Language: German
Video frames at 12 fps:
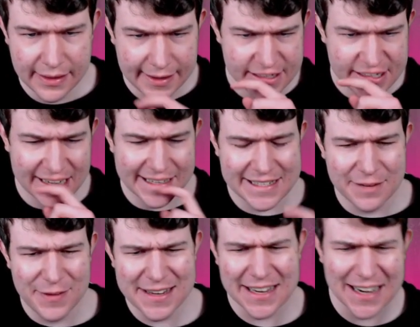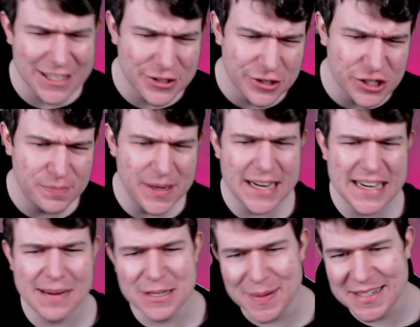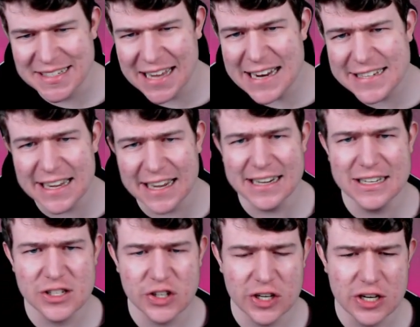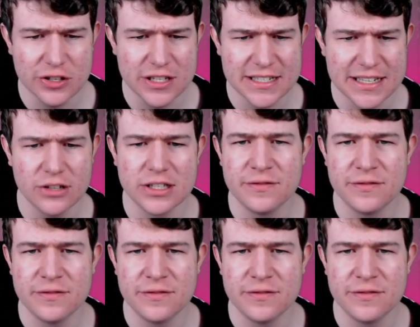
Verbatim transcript: Ich entscheide jetzt hier, welche Karte soll ich spielen. Habe erstmal Skellies nach hinten durchgezeigt.